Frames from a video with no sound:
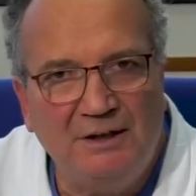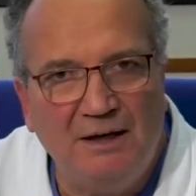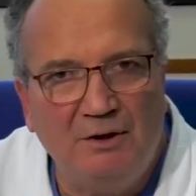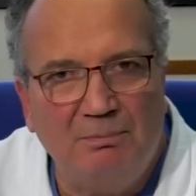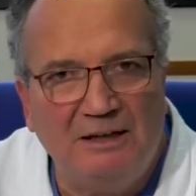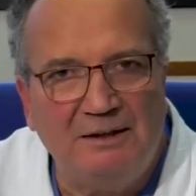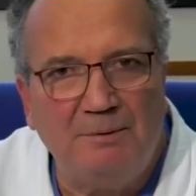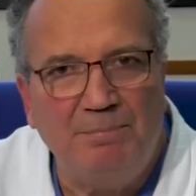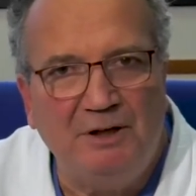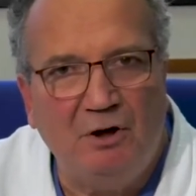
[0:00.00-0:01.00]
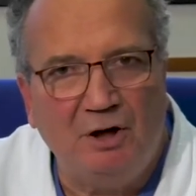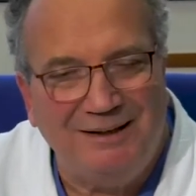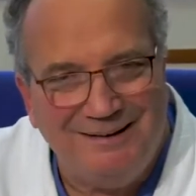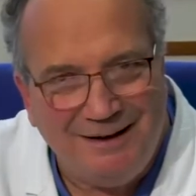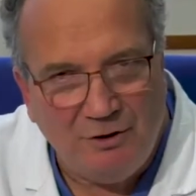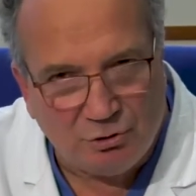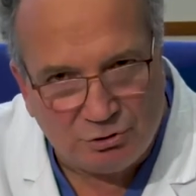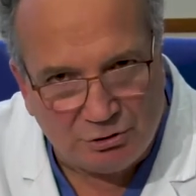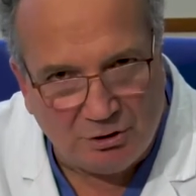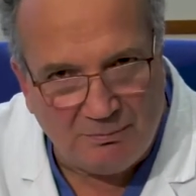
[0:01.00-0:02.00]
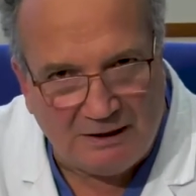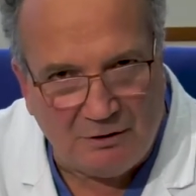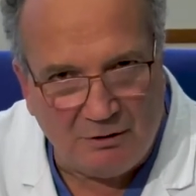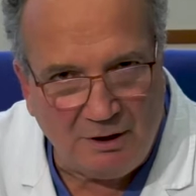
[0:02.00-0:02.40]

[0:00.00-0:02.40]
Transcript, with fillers: da Helicobacter pylori nello stomaco